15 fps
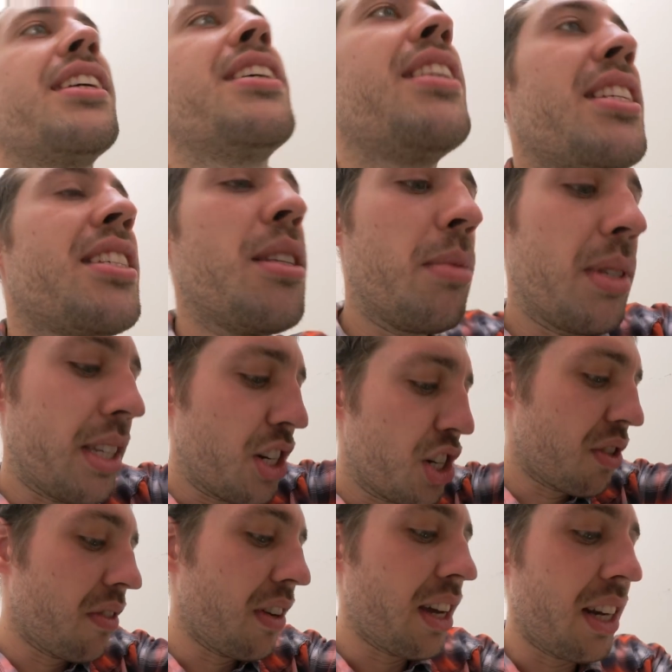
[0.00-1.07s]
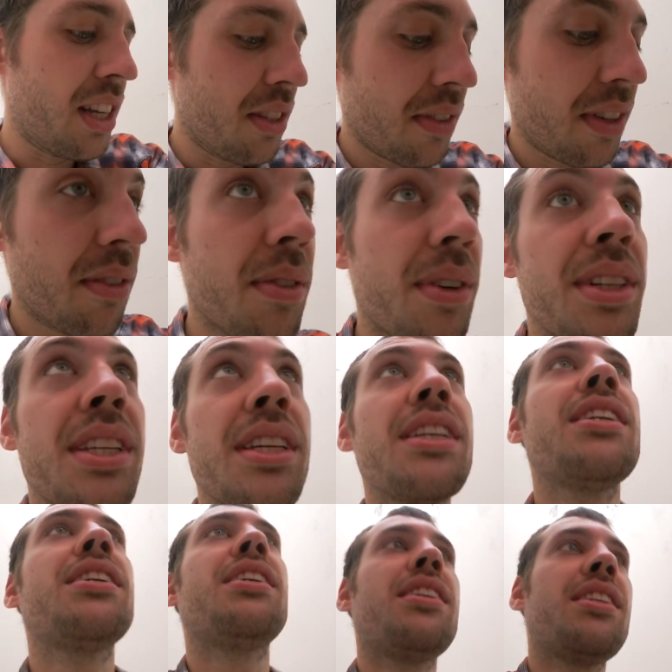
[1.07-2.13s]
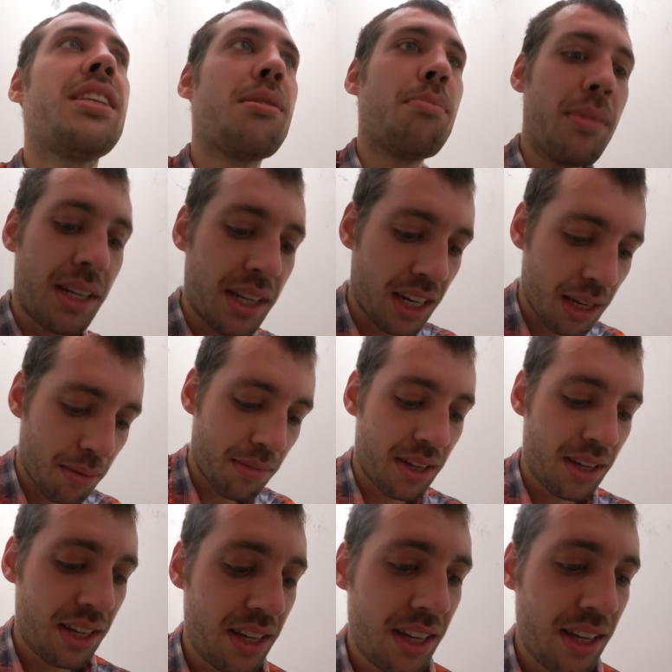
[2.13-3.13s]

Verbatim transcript: Der ist nämlich sehr schwer, deswegen wollte ich ihn nicht mitnehmen.